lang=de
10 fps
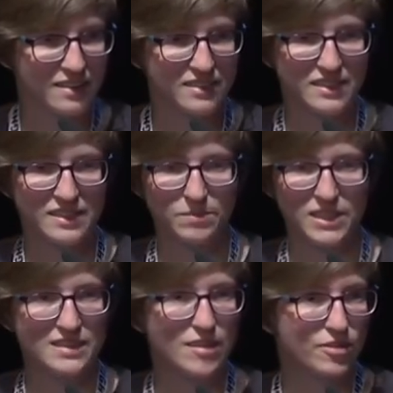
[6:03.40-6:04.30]
äh, sich
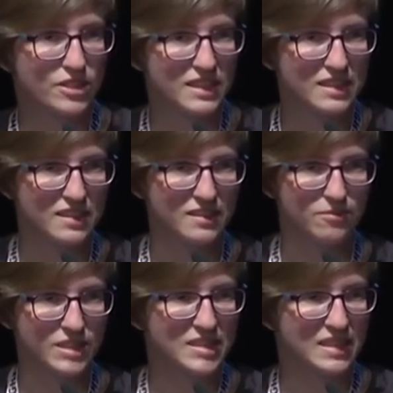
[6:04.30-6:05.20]
mit zehn verschiedenen
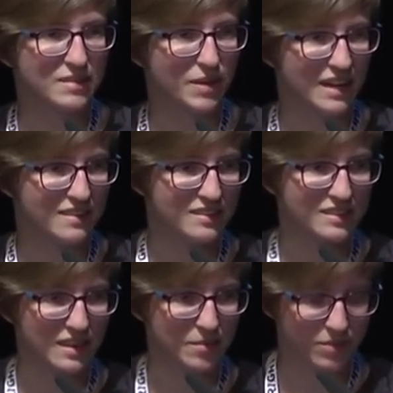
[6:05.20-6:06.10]
wichtigen brennenden Themen